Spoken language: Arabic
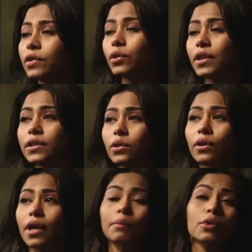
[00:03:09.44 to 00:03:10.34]
في الدنيا دي
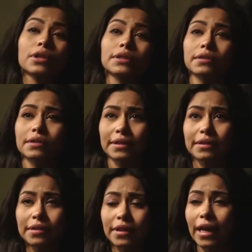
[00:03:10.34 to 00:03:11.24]
كلها ممكن
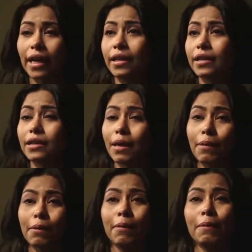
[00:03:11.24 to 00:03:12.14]
تخليني
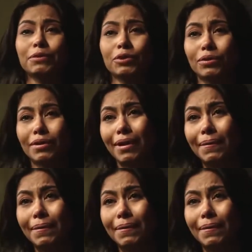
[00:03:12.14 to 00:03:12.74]
ابقى مبسوط